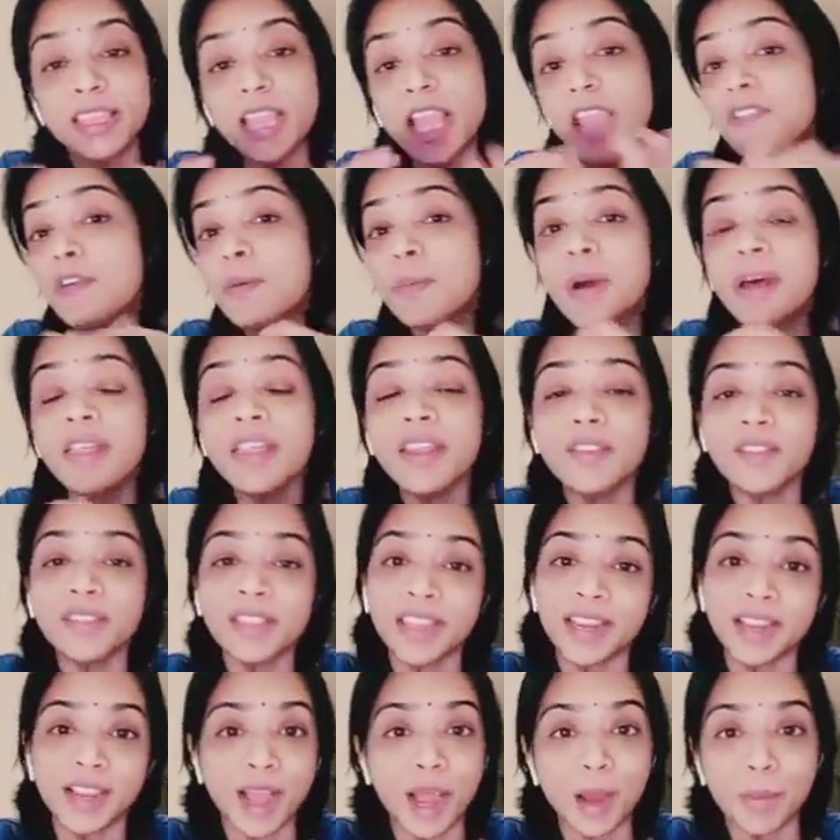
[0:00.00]
தெய்வம் மாதிரி
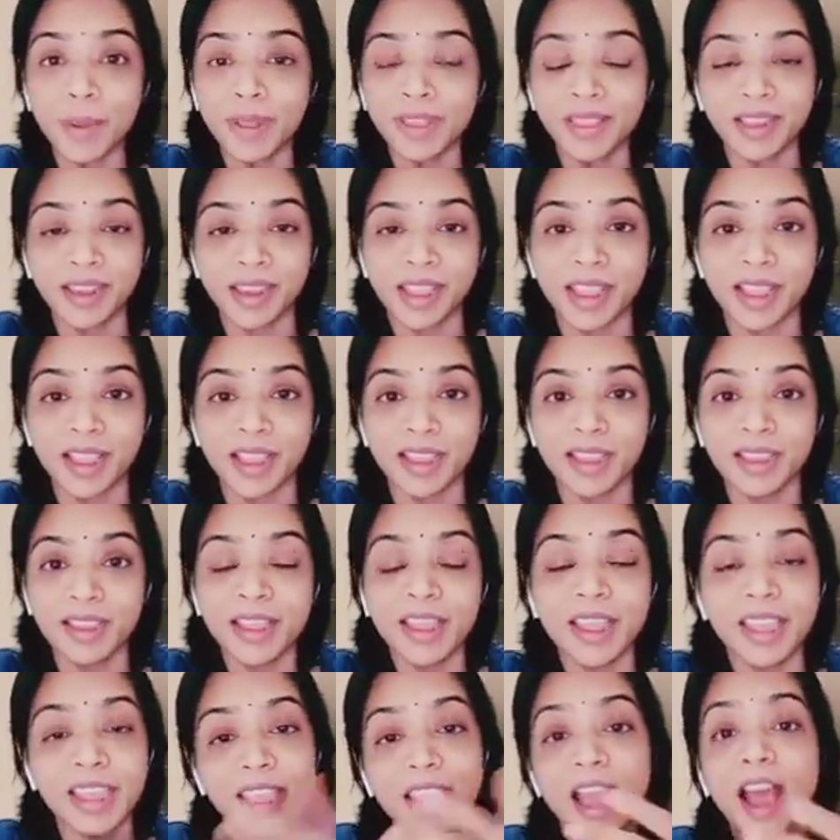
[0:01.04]
வந்து என்னை காப்பாற்றிருக்கீங்க
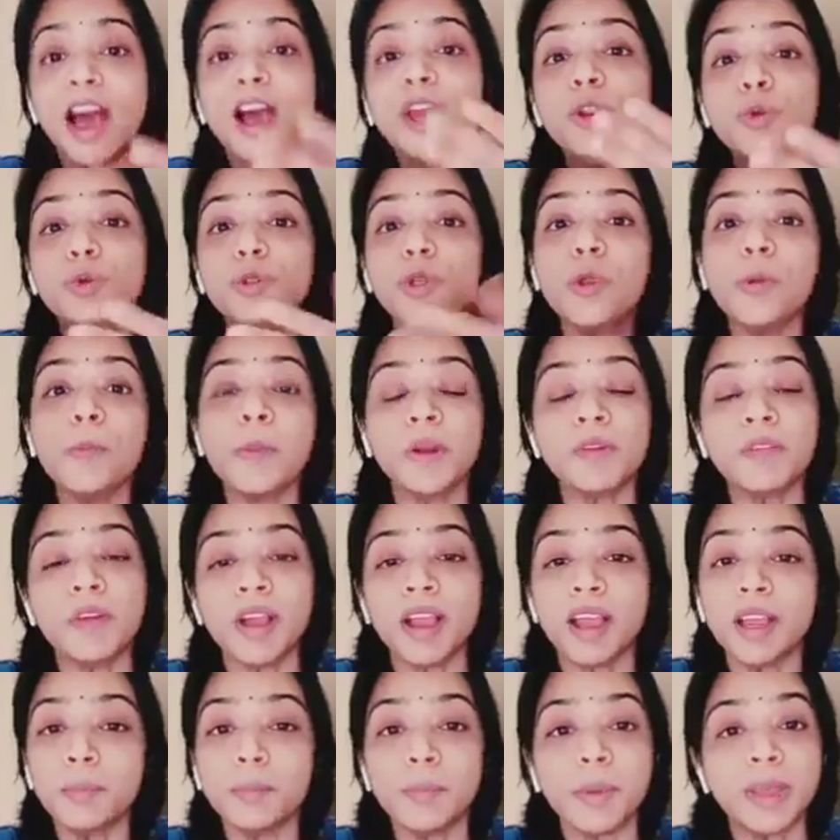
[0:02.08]
யார் உதவி
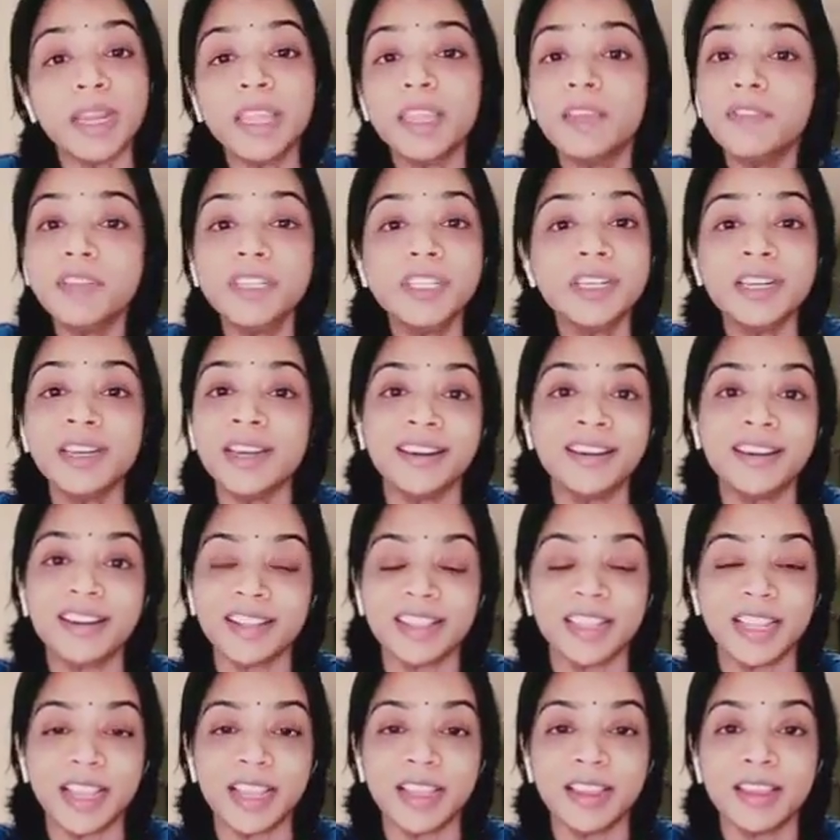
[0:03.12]
பண்ணுவாங்கன்னு பரிதவிச்சுட்டு
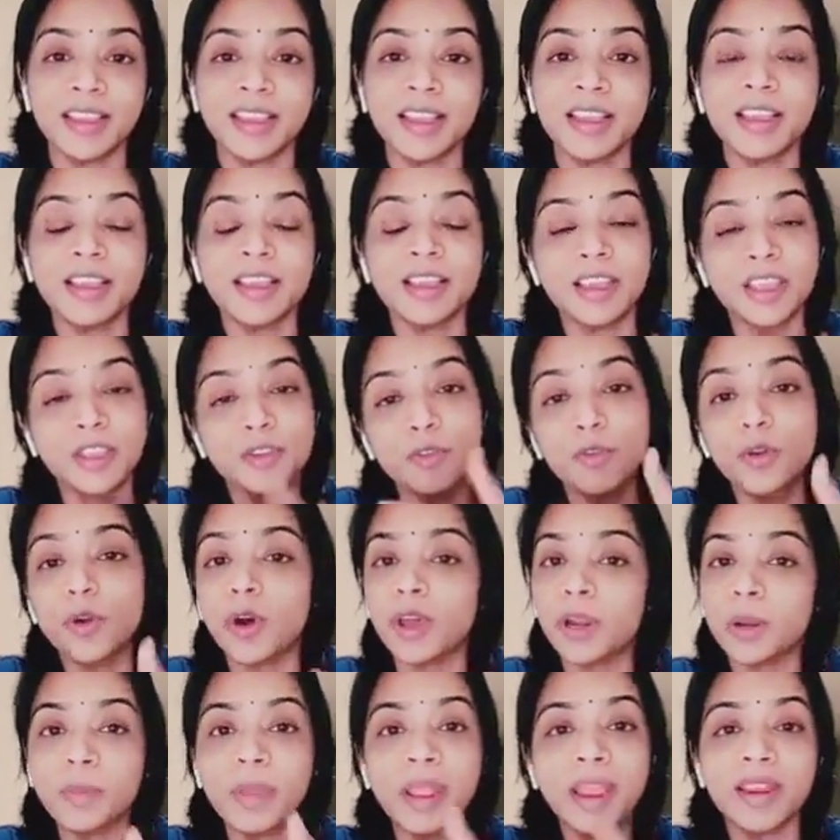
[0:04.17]
நின்றுருந்தேன் இவ்வளோ
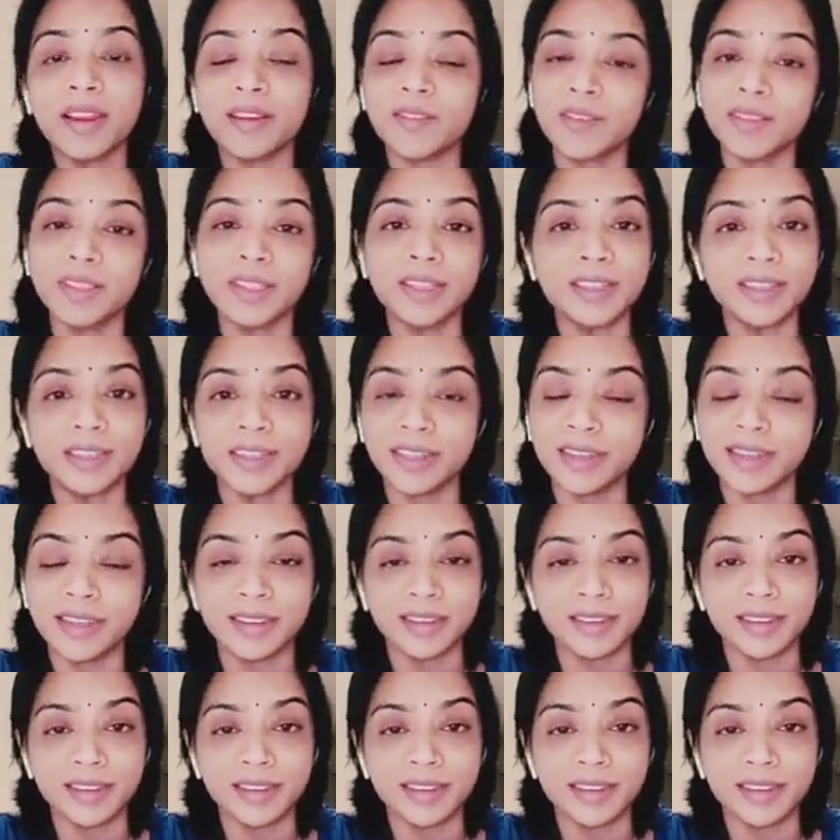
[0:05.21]
அருமையாக எனக்கு வந்துட்டு